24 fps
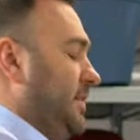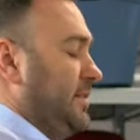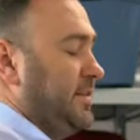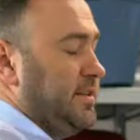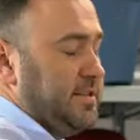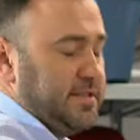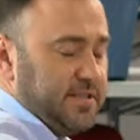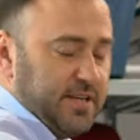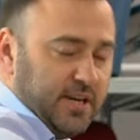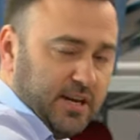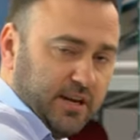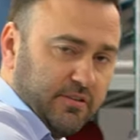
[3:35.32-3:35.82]

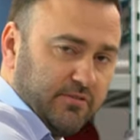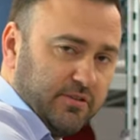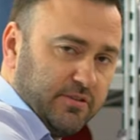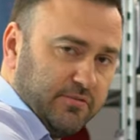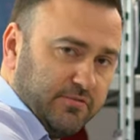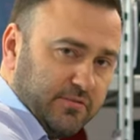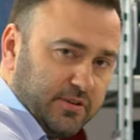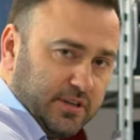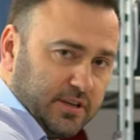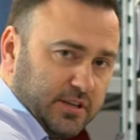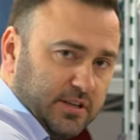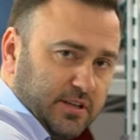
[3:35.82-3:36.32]
Натягиваем
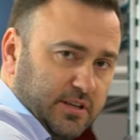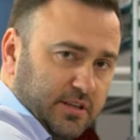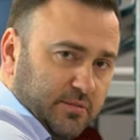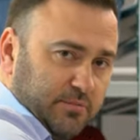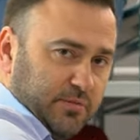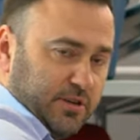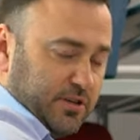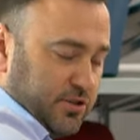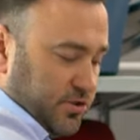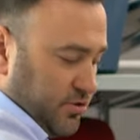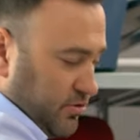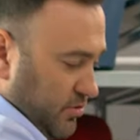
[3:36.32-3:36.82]
верхний
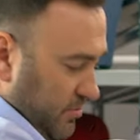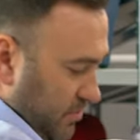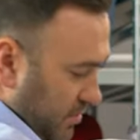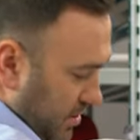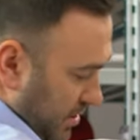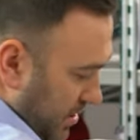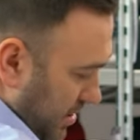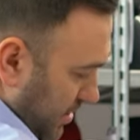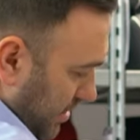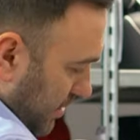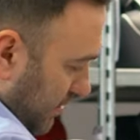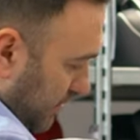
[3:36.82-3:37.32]
ремень,
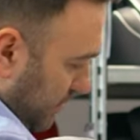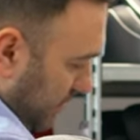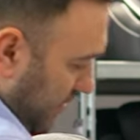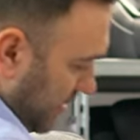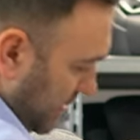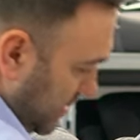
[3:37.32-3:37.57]
чтобы у